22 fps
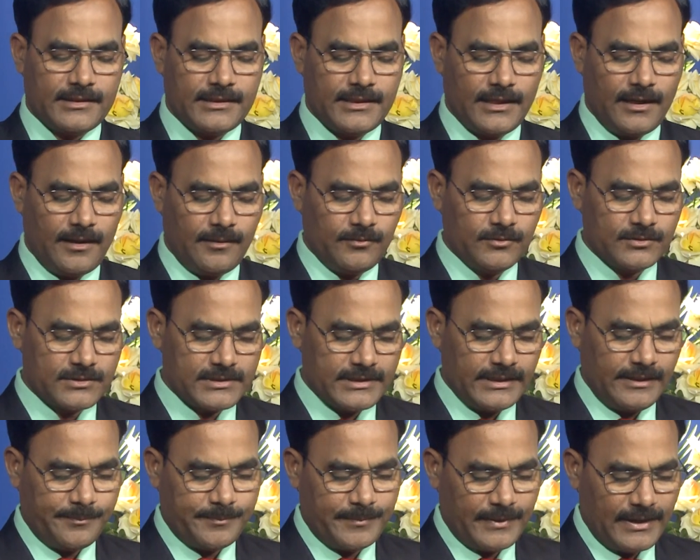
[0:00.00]
तब
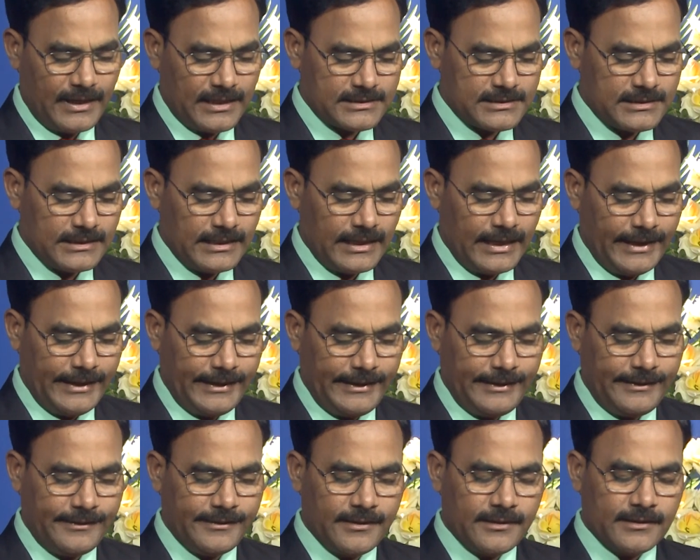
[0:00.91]
उसके पास लाए
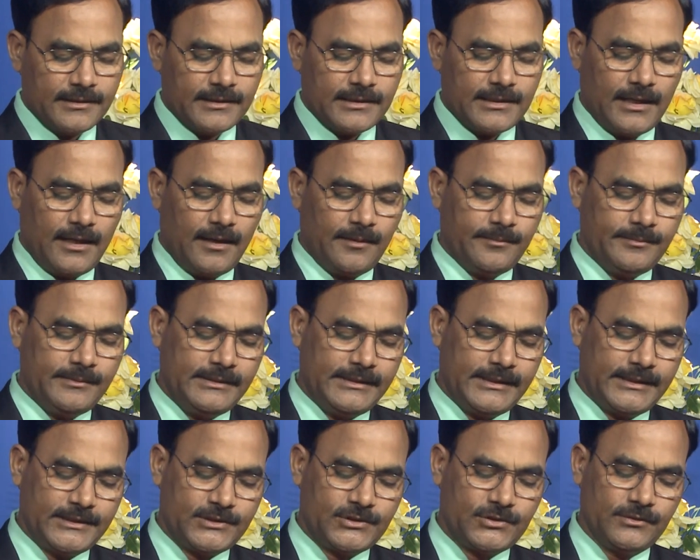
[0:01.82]
तब
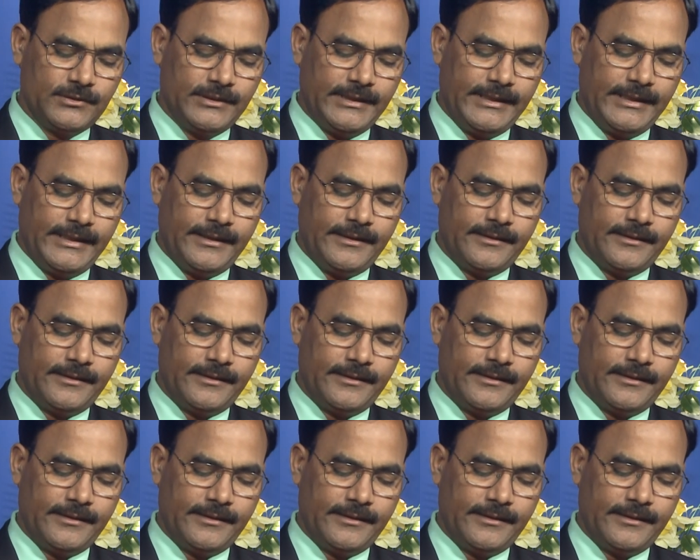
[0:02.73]
यीशु ने